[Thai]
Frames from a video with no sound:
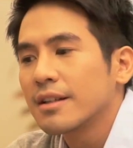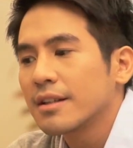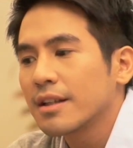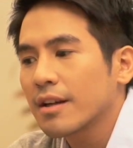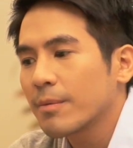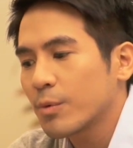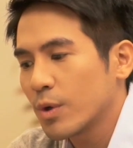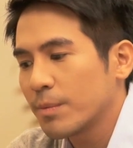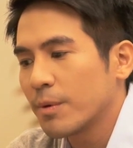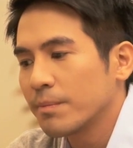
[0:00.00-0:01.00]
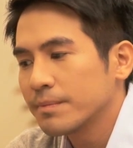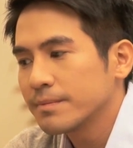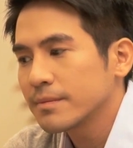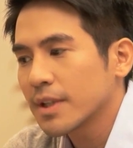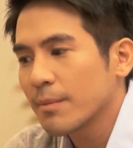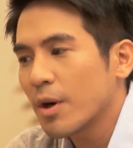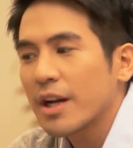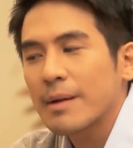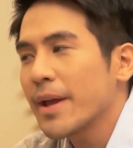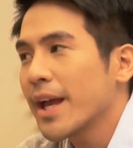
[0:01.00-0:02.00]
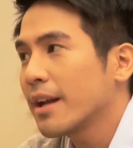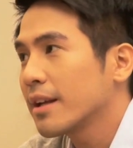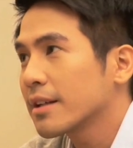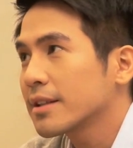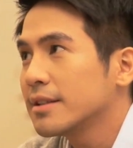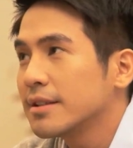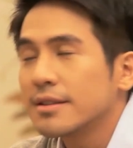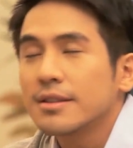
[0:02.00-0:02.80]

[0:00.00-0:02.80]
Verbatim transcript: ในครอบครัวผมทั้งพ่อทั้งแม่เลยก็คือ